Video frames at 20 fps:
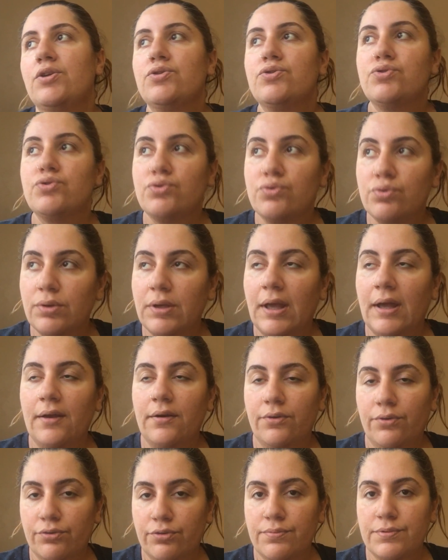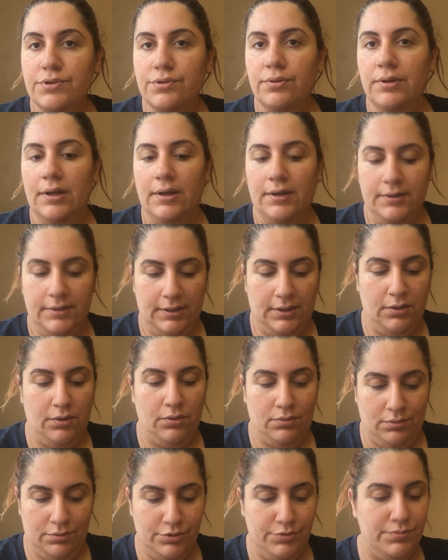sünger kötü bir sünger değil.
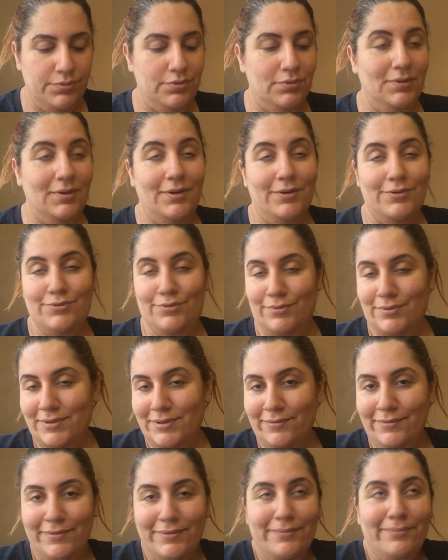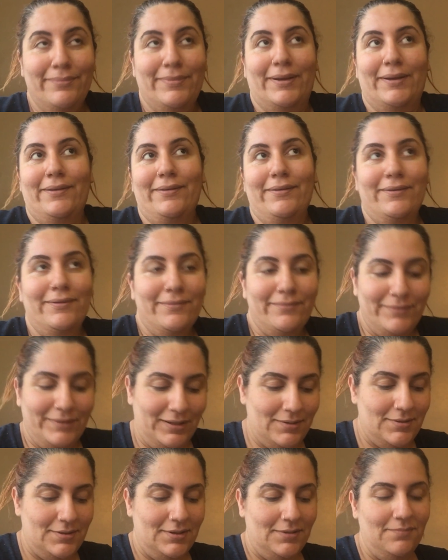Hoş bir sünger, çok seviyorum, bayılıyorum,
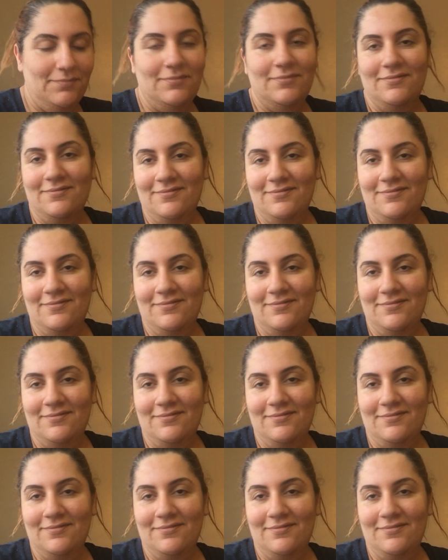delisiyim.